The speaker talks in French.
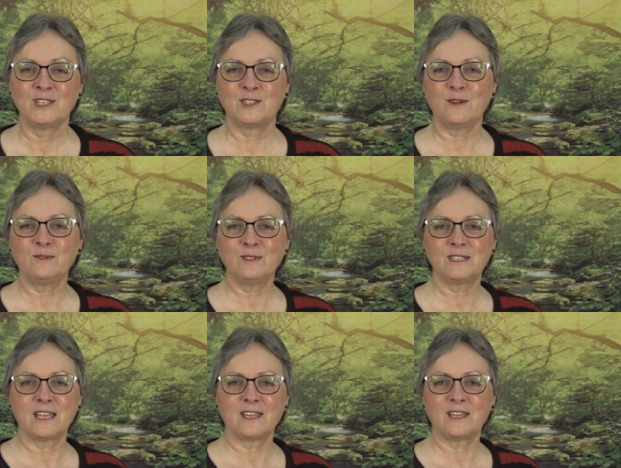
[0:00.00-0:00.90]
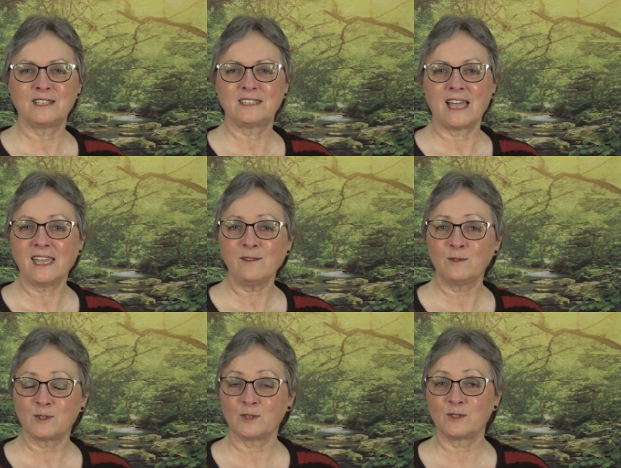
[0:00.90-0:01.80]
Je vous euh, arrive
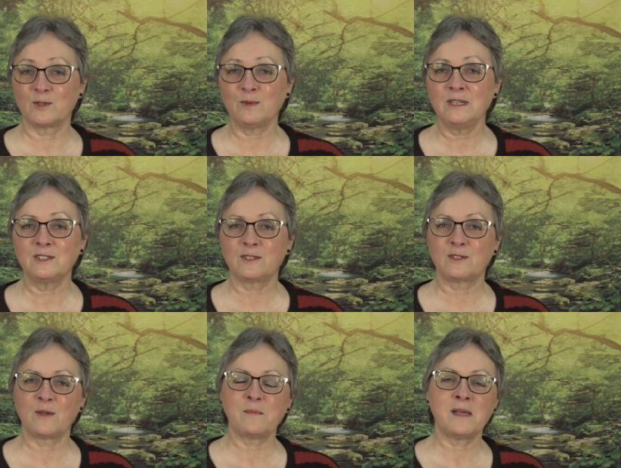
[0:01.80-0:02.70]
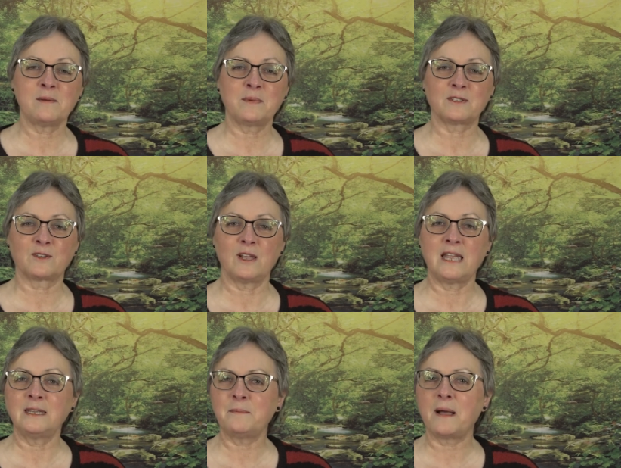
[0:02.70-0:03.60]
aujourd'hui justement parce que
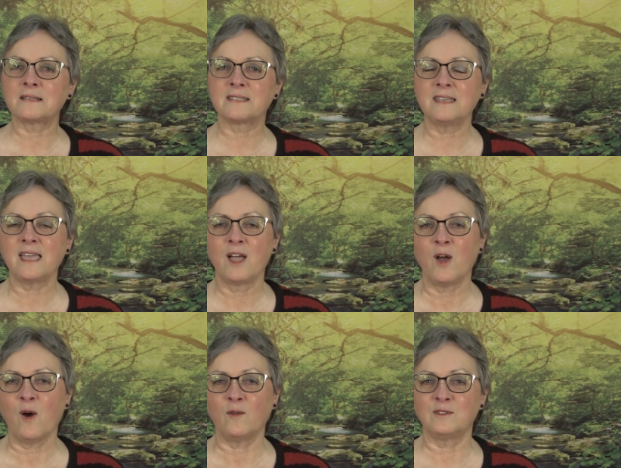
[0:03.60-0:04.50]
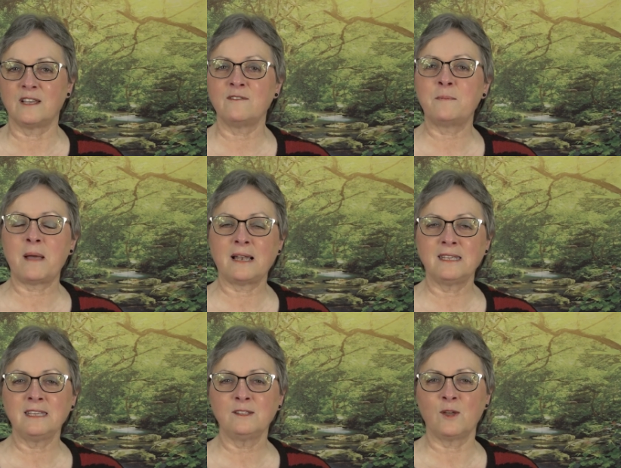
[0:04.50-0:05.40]
l'année passée, on vous avait
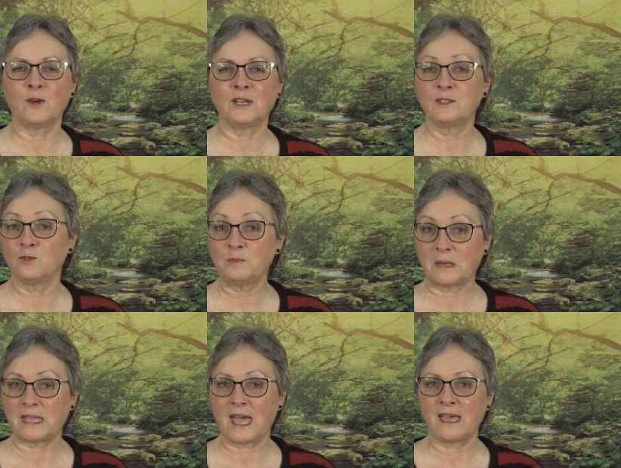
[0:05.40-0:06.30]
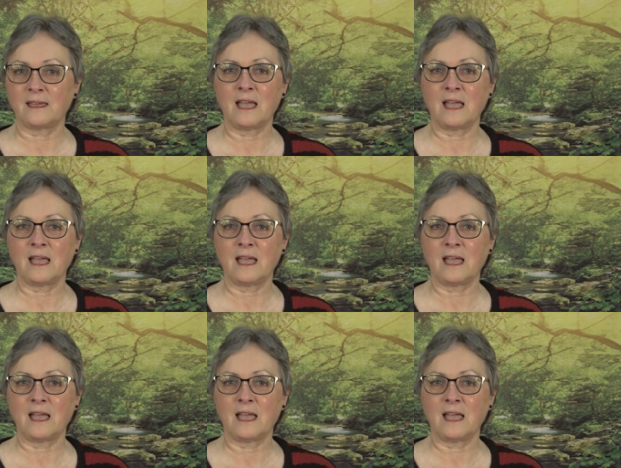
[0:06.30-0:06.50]
parlé d'un réseau de prière.